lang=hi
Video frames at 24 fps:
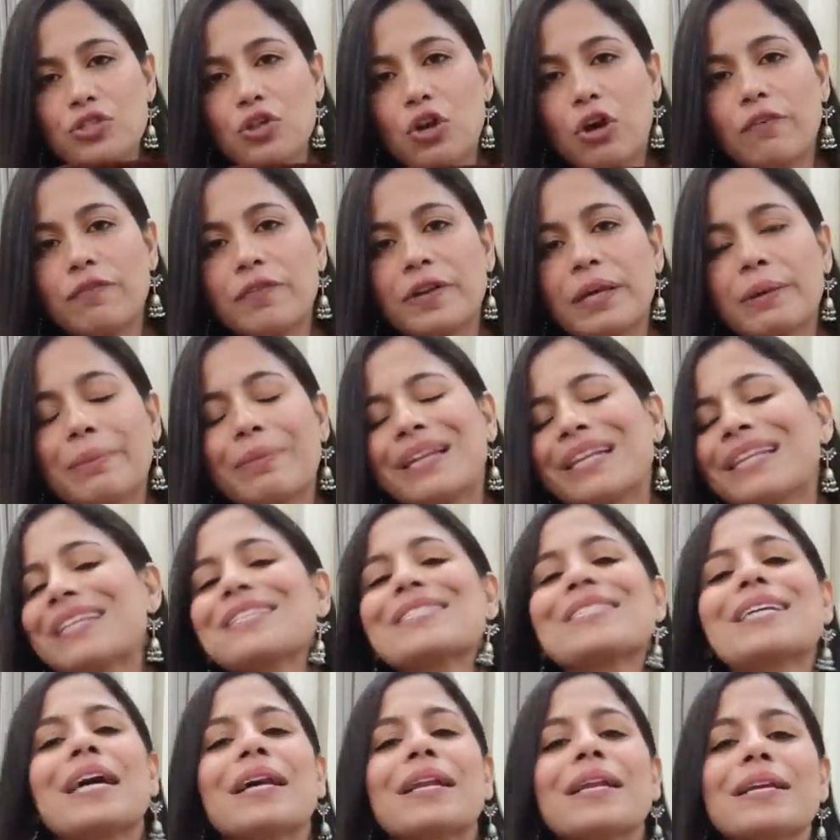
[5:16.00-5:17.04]
सॉफ्ट है मैंने
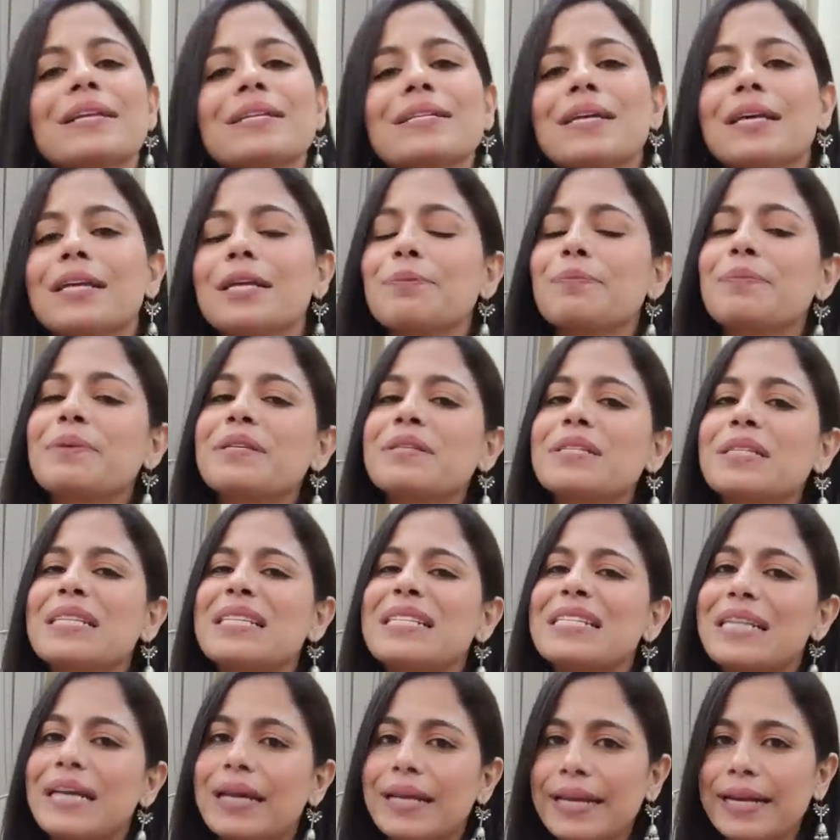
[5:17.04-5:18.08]
सारे के सारे पीसेस
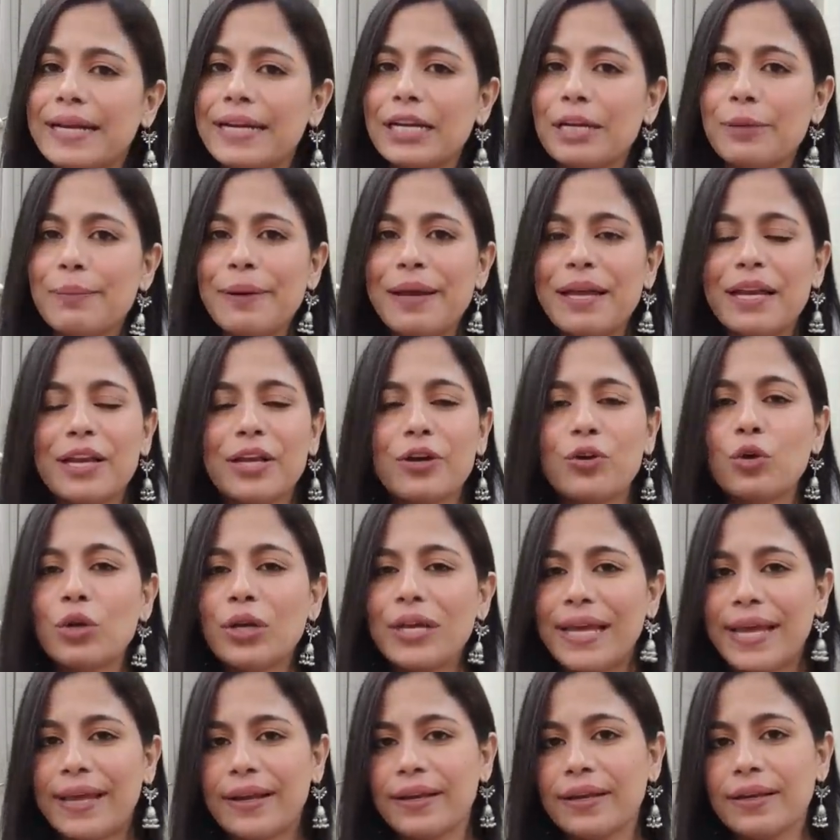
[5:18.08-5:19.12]
डायरेक्टली पहने कोई
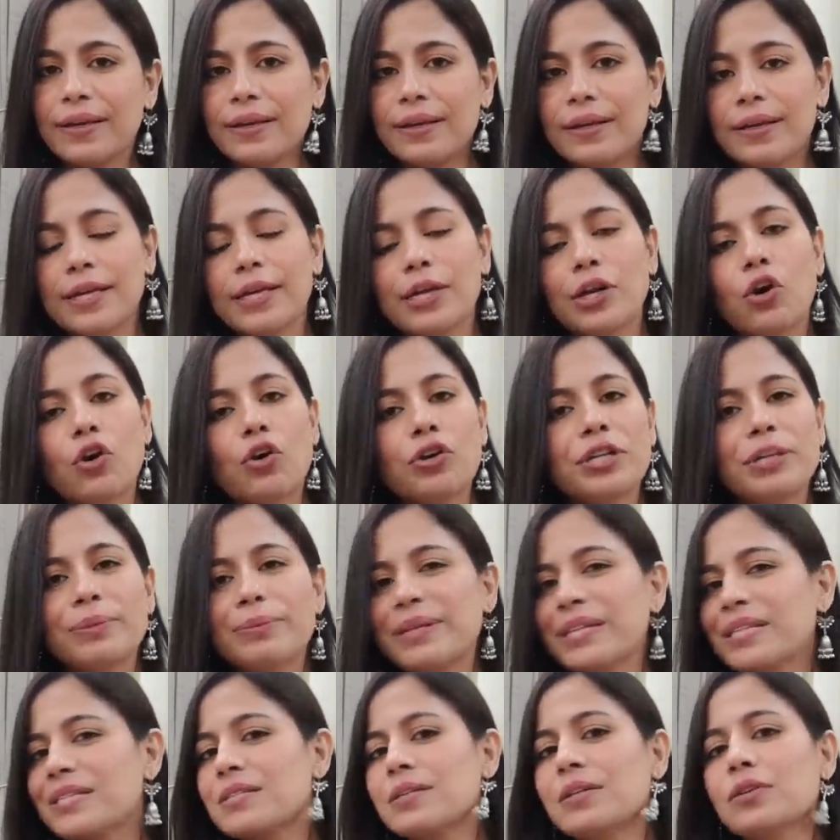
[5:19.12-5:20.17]
लेयरिंग नहीं की और ये
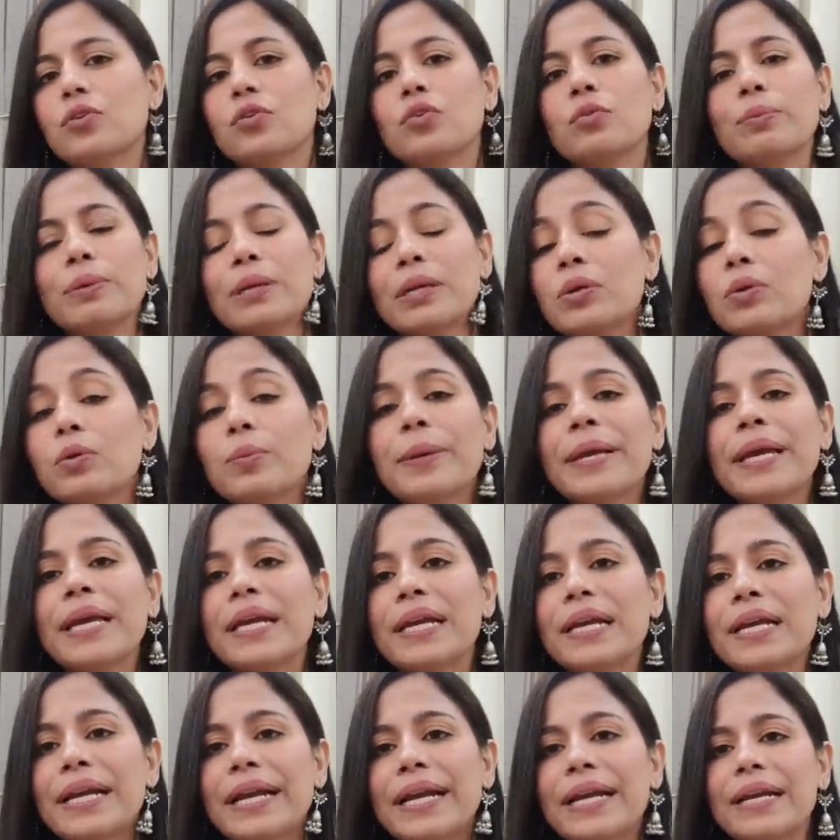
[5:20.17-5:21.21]
मेरी स्किन को बिल्कुल भी
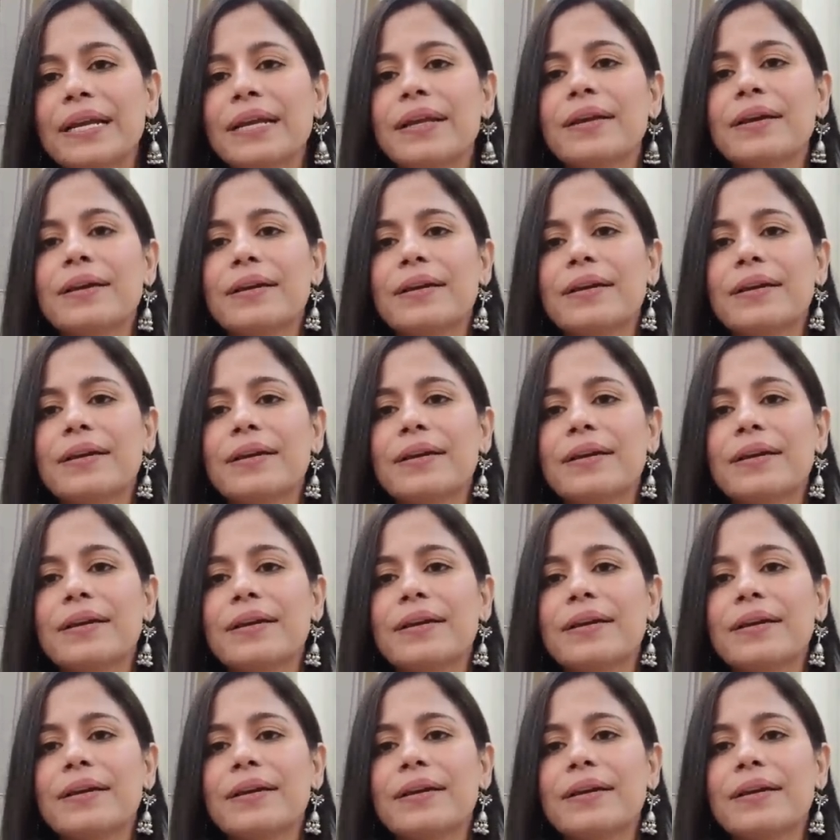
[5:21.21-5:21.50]
इरिटेट नहीं